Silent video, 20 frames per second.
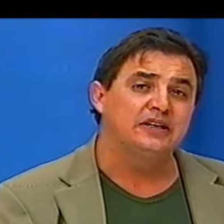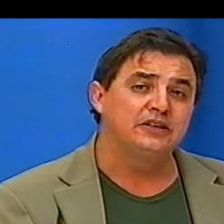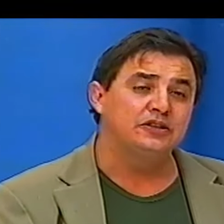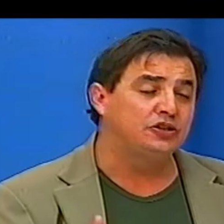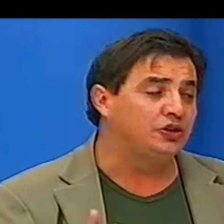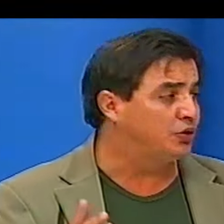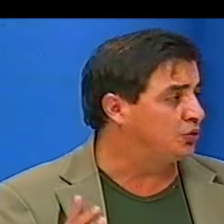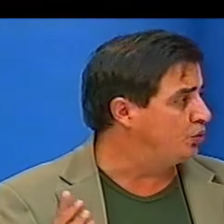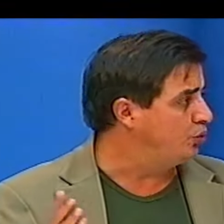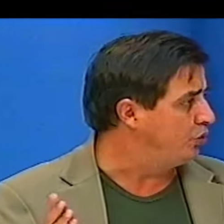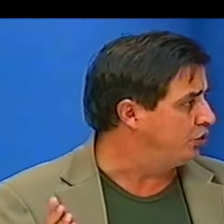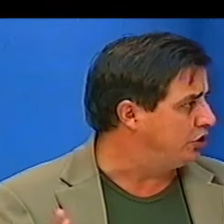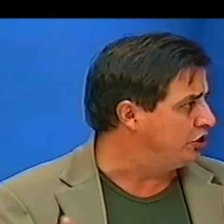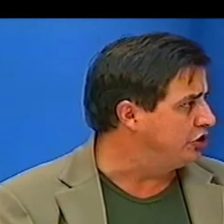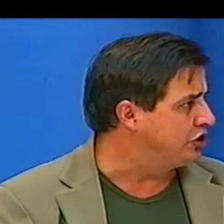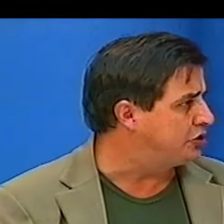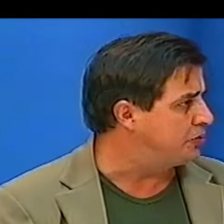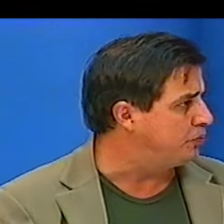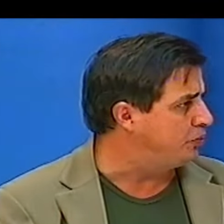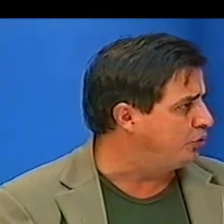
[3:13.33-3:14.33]
de tudo que
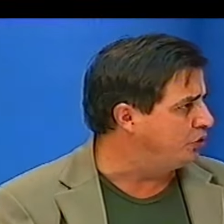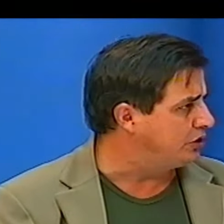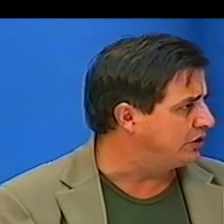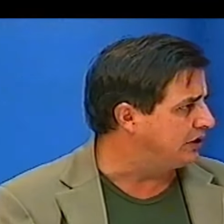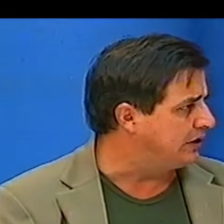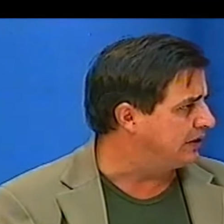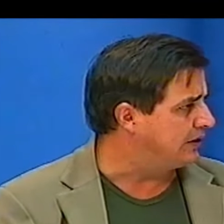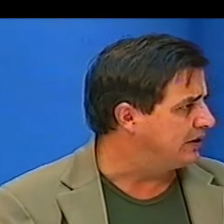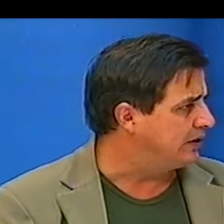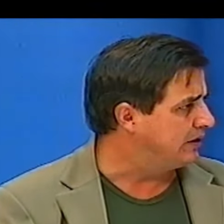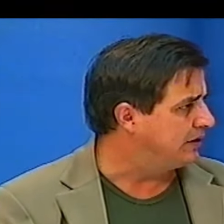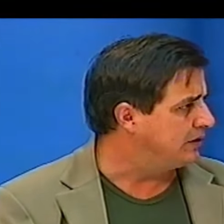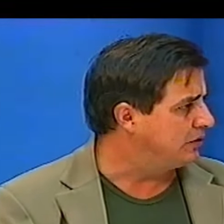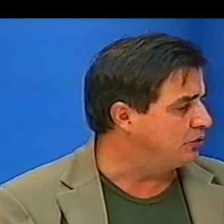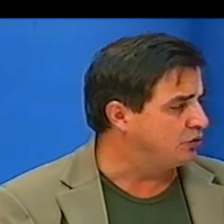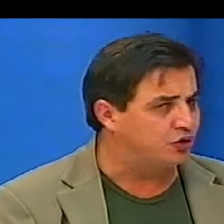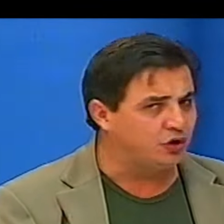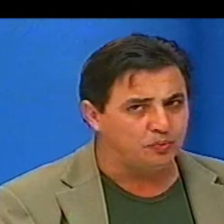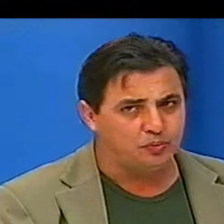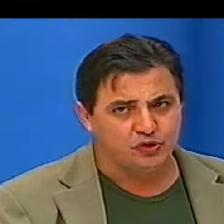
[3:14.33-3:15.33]
disputa. Não
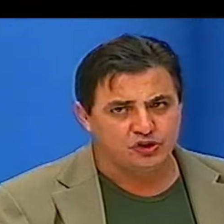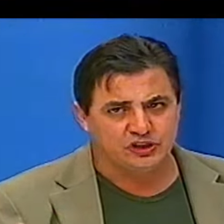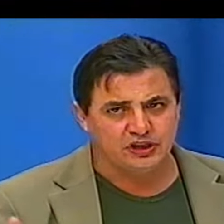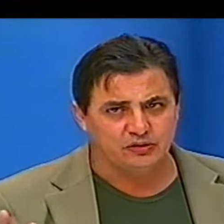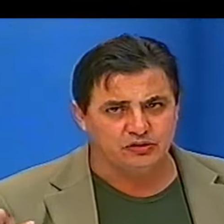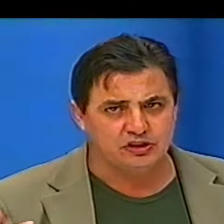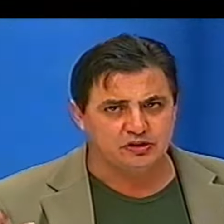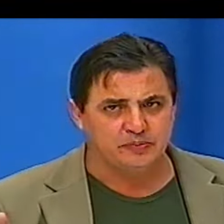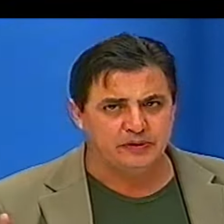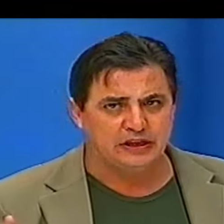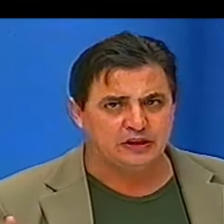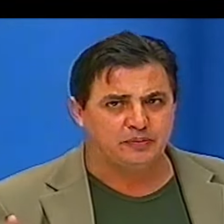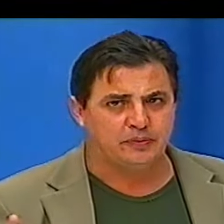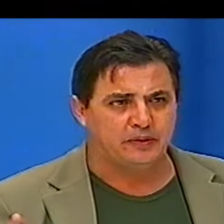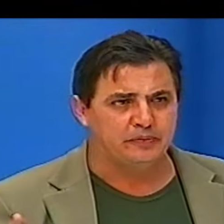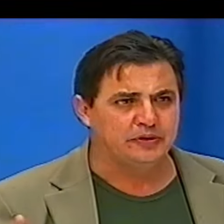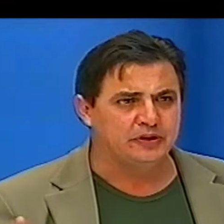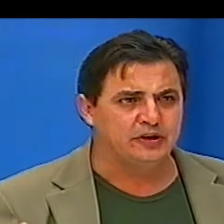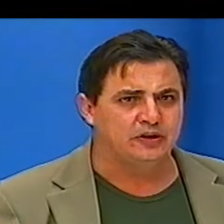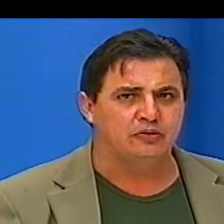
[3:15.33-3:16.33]
estou puxando esse mérito para
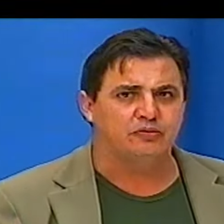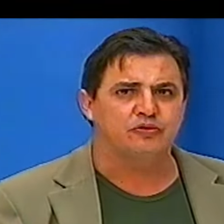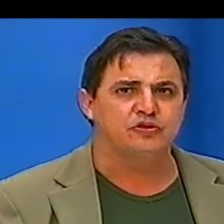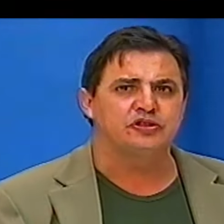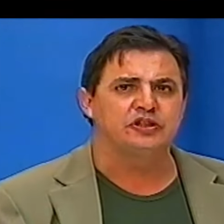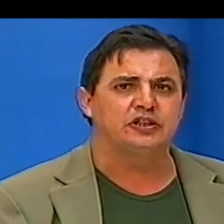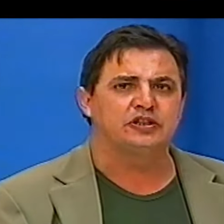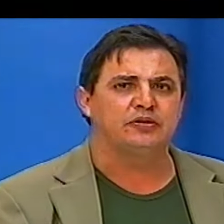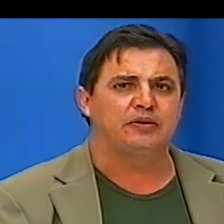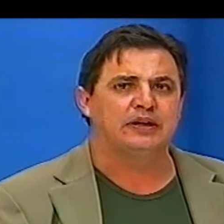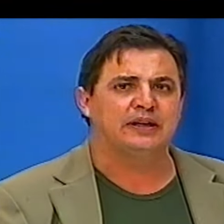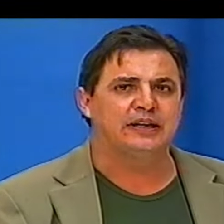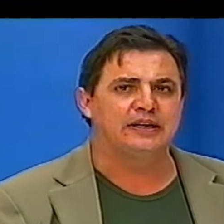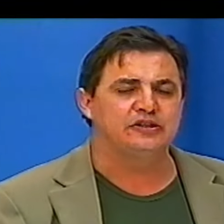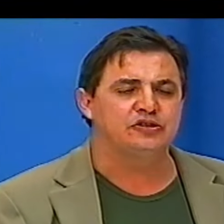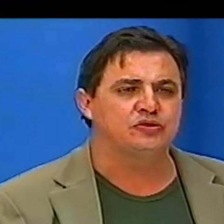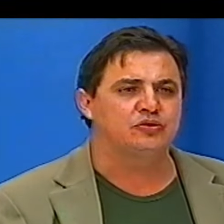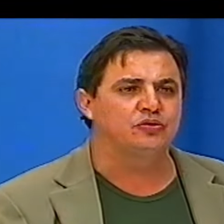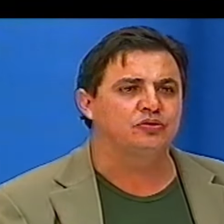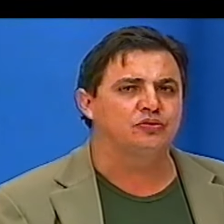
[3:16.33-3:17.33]
mim, não. O Cruzeiro tem uma grande
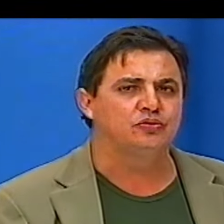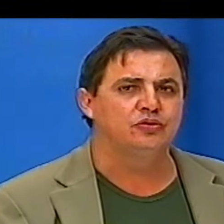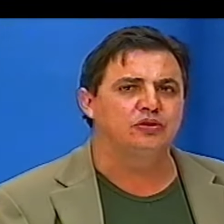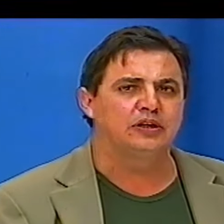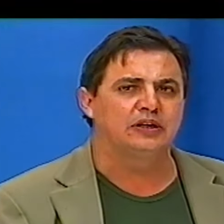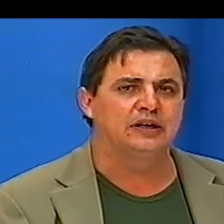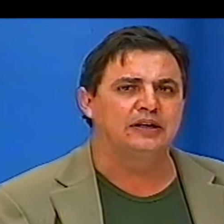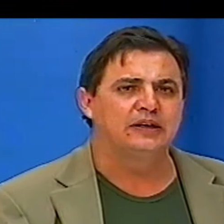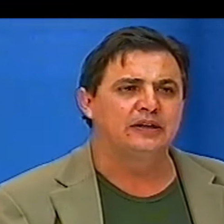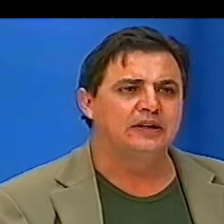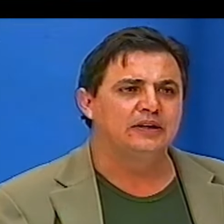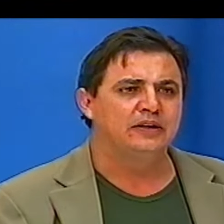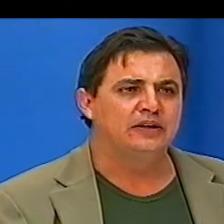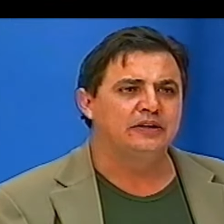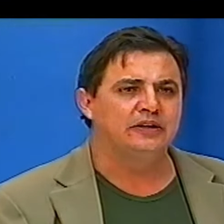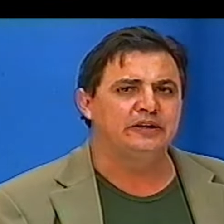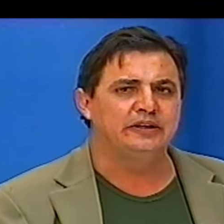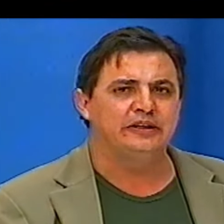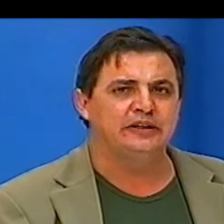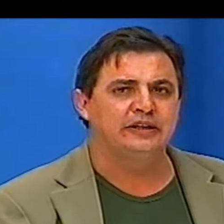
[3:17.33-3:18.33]
estrutura
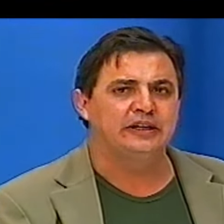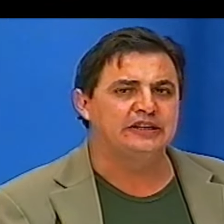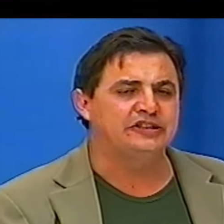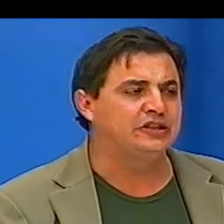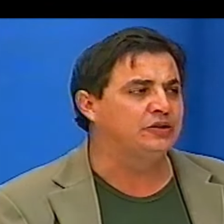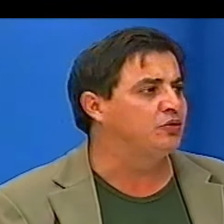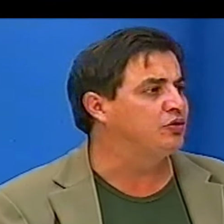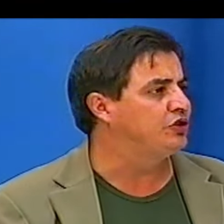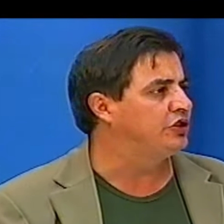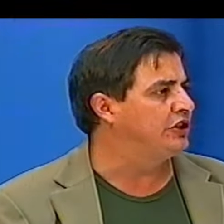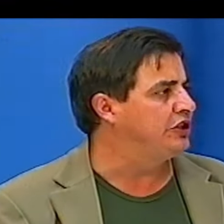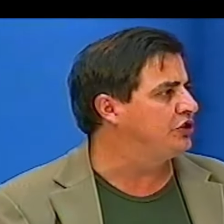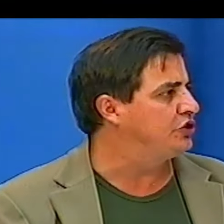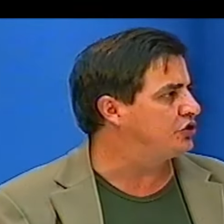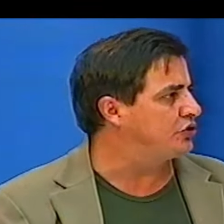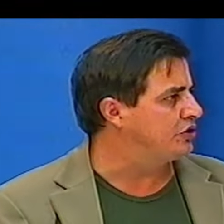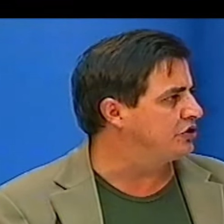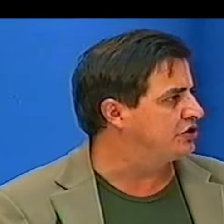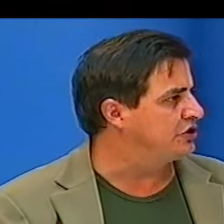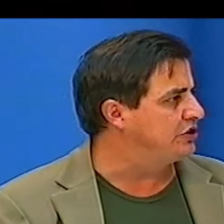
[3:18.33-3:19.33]
e a gente não dirige
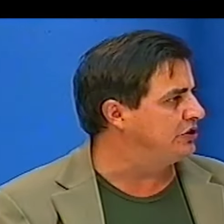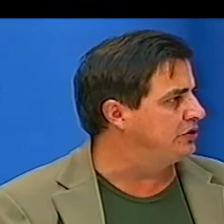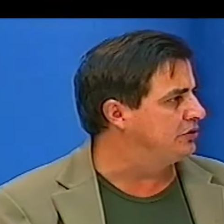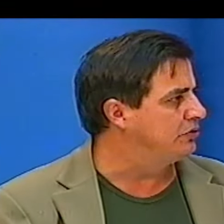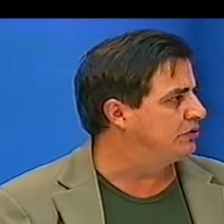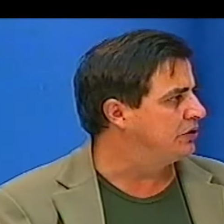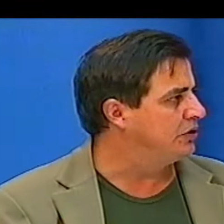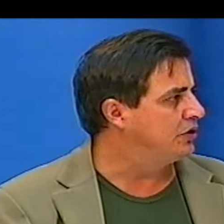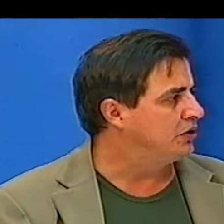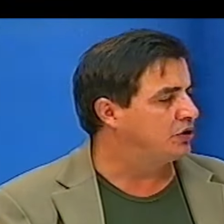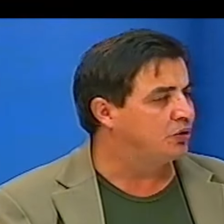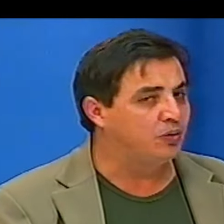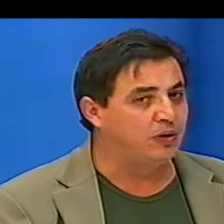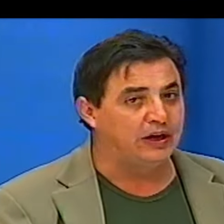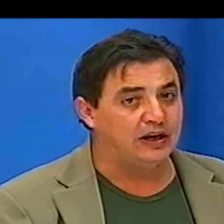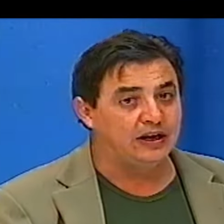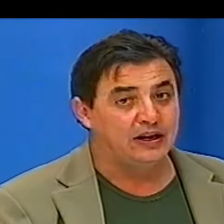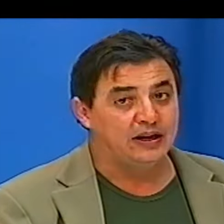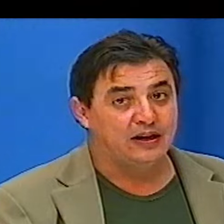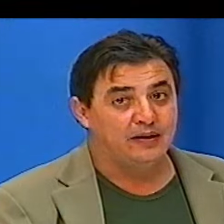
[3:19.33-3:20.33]
sozinho, não
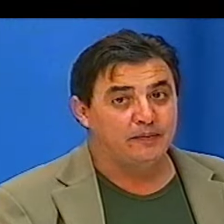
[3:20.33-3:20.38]
é?